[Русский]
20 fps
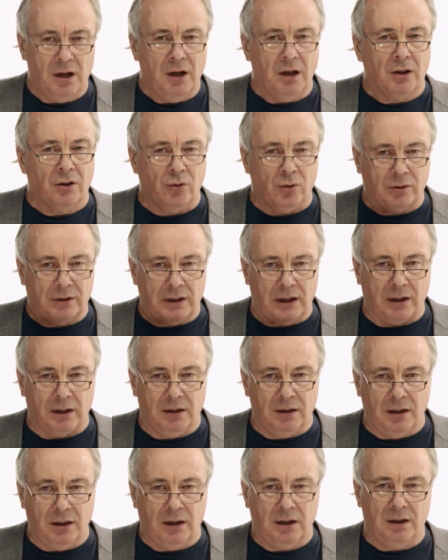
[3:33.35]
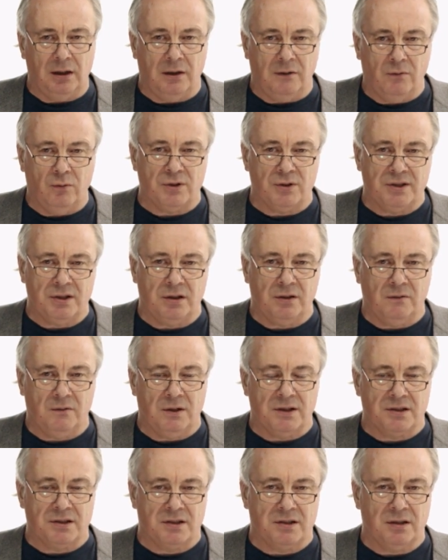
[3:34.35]
Но тогда его сетевая
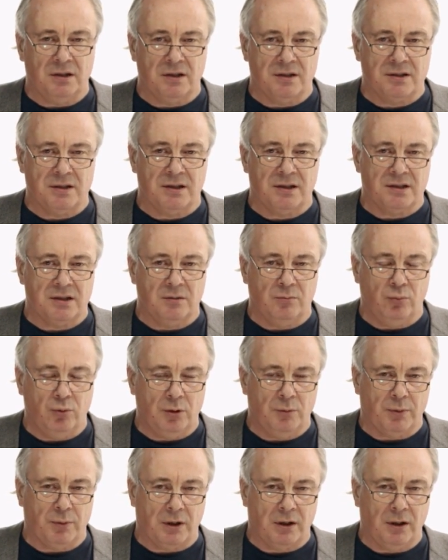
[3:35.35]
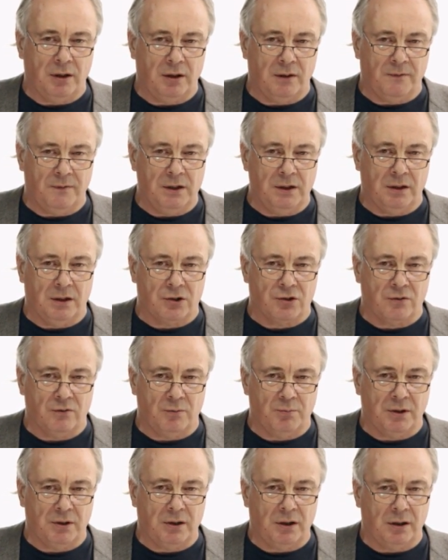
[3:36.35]
социализация будет проходить вне нашего
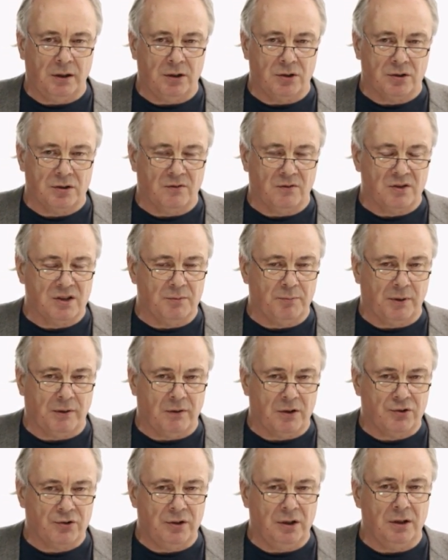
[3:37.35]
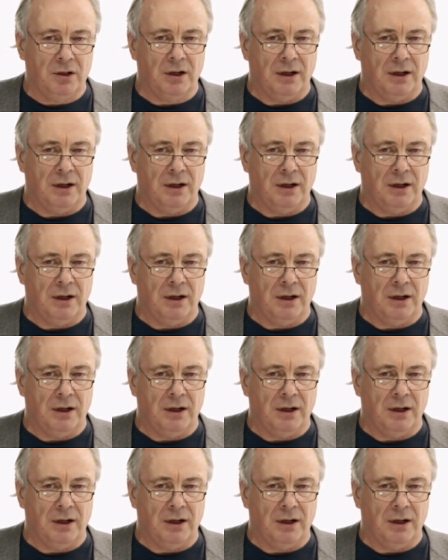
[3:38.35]
педагогического сопровождения,